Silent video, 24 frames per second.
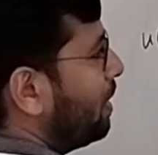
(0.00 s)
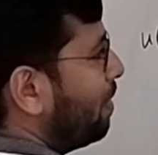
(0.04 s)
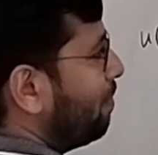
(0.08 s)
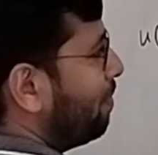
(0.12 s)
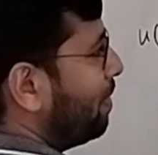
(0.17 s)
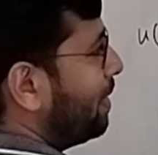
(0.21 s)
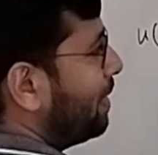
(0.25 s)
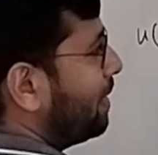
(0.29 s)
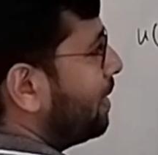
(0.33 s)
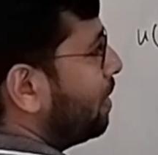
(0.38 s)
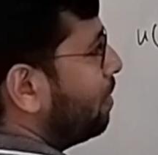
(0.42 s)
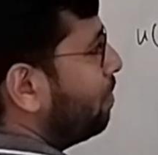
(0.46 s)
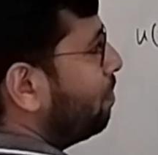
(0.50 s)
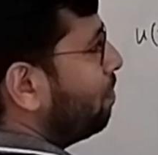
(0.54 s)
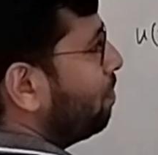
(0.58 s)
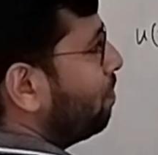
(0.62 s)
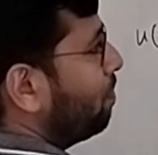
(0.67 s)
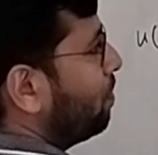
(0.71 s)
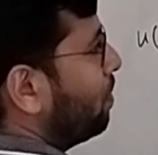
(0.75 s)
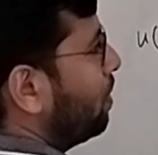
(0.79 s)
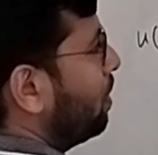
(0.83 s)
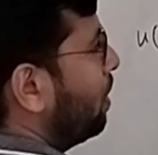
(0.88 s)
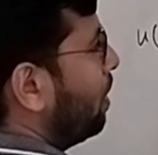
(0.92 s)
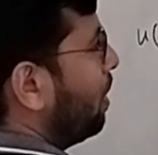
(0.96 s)
ये वाली टर्म
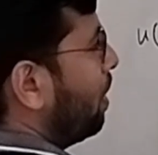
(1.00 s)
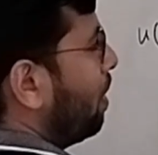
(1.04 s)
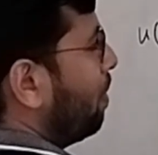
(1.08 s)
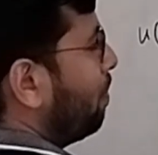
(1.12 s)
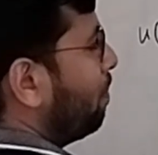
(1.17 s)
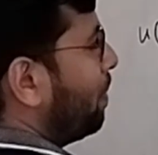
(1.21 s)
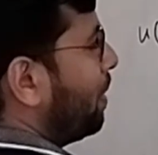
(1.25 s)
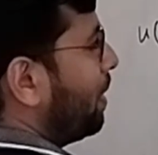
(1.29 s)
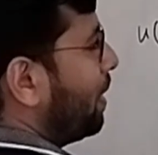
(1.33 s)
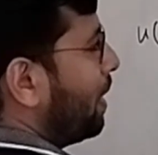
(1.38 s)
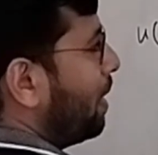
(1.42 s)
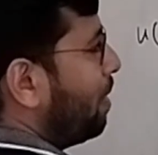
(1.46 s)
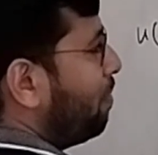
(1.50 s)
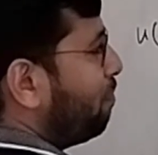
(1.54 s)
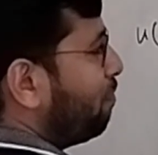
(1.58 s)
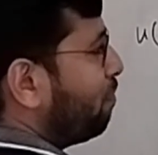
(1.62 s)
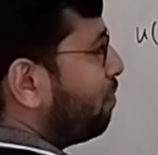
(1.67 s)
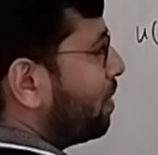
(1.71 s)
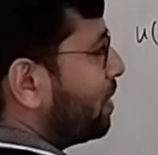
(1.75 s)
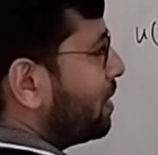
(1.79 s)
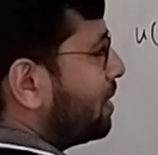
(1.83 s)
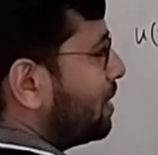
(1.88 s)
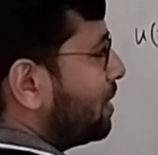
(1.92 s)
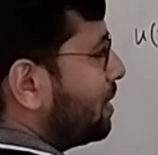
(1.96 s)
बन गई
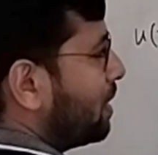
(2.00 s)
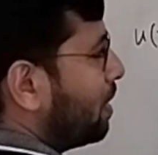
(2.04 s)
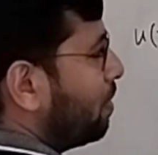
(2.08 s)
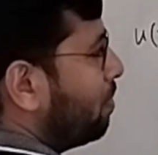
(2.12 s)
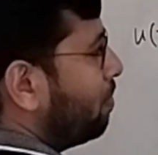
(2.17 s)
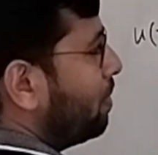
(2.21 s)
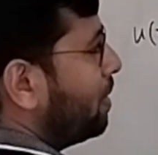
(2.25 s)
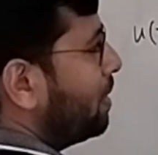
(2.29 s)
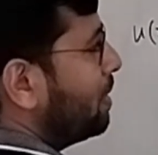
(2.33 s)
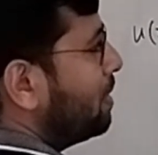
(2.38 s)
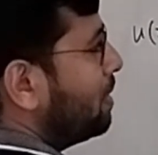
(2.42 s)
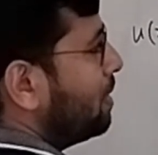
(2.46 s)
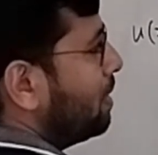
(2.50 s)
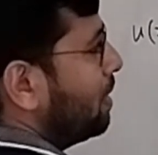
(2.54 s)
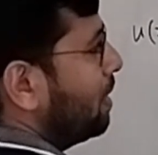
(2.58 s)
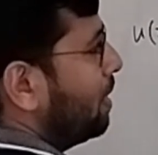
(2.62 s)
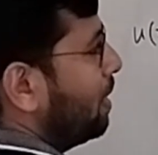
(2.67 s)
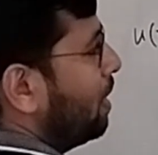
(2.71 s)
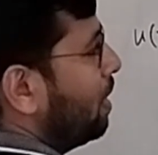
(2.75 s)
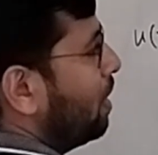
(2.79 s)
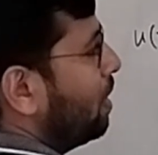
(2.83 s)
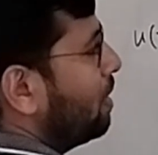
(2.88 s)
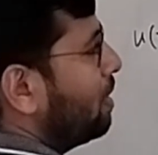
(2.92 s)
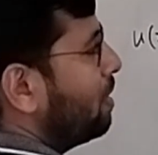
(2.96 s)
फर्स्ट टर्म इज
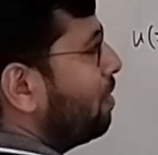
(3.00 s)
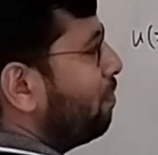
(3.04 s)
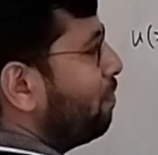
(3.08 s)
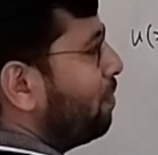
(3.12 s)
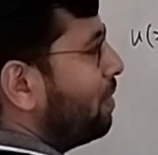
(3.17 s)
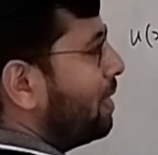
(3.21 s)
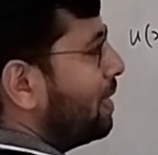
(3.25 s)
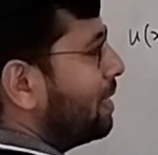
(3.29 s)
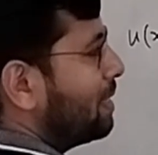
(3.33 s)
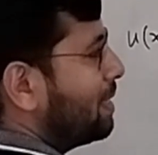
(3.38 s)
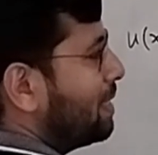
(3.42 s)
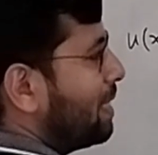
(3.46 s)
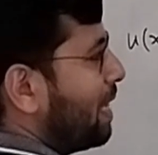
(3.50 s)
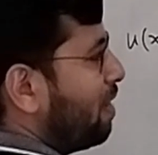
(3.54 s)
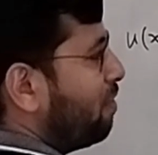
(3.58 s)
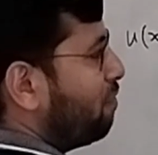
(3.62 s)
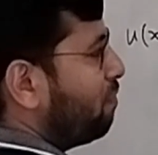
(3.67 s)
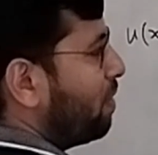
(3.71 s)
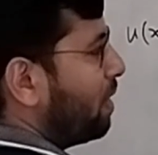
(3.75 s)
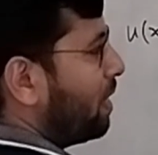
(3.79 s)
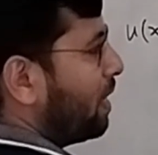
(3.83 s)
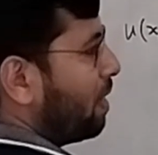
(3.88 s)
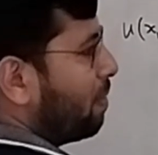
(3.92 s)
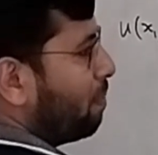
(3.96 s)
विद द सेम
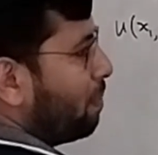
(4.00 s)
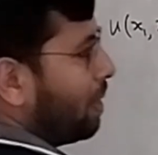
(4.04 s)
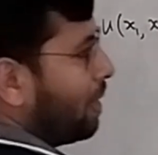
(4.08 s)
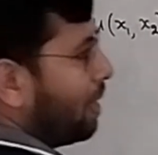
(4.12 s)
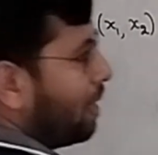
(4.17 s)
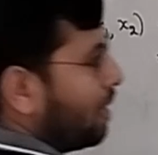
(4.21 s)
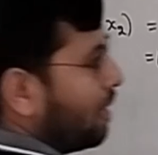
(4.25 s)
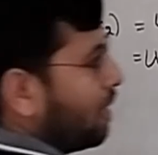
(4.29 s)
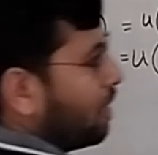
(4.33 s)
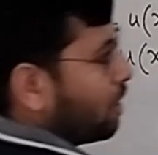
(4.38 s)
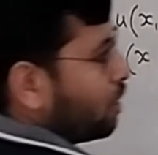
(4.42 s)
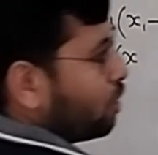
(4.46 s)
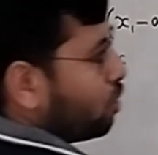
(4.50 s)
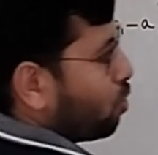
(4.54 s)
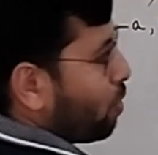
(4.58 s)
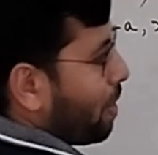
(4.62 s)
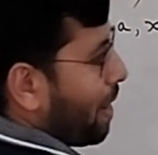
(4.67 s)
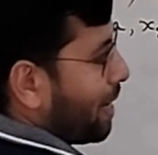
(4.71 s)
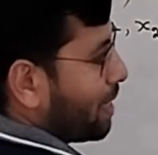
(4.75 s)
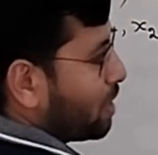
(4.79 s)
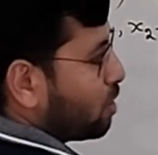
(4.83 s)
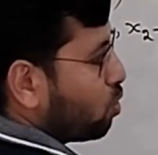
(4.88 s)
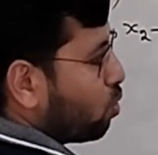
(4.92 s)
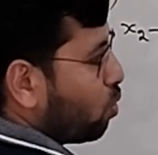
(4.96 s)
वेरिएबल जो
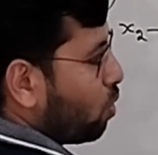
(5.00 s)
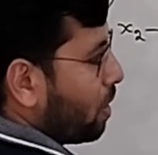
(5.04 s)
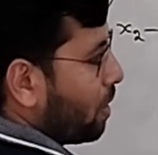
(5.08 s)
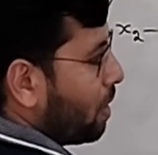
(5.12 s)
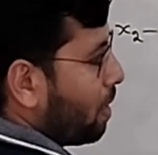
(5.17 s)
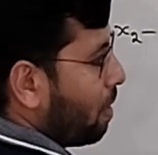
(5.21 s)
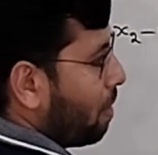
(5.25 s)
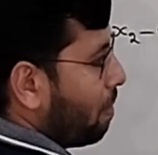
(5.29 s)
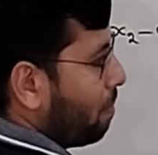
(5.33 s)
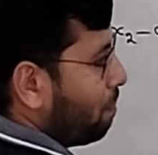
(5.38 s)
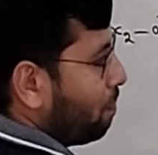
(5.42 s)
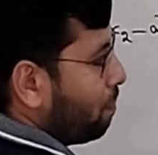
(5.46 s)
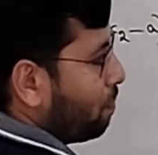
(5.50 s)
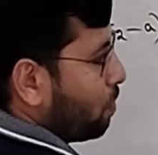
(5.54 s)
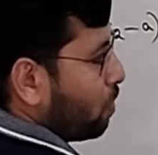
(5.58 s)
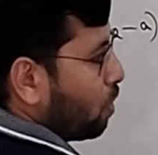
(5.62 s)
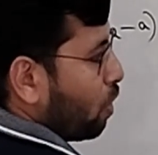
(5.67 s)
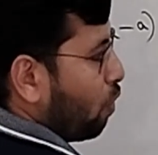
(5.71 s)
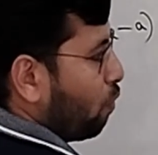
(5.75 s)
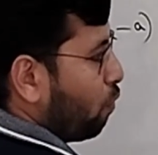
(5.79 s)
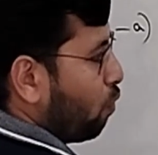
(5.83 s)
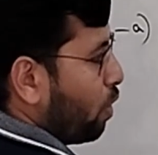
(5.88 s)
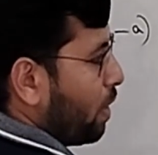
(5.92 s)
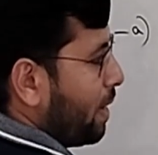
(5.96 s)
x होगा ना
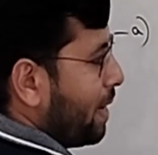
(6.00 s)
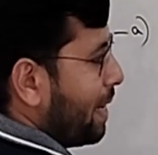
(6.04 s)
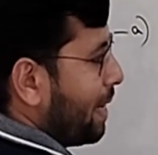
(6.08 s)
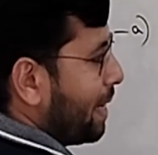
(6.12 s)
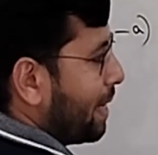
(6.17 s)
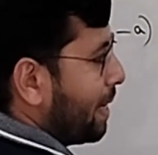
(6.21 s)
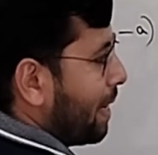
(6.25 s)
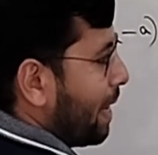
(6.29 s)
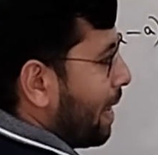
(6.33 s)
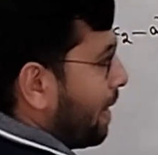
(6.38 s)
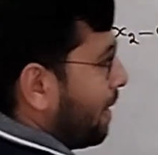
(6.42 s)
वही लिखना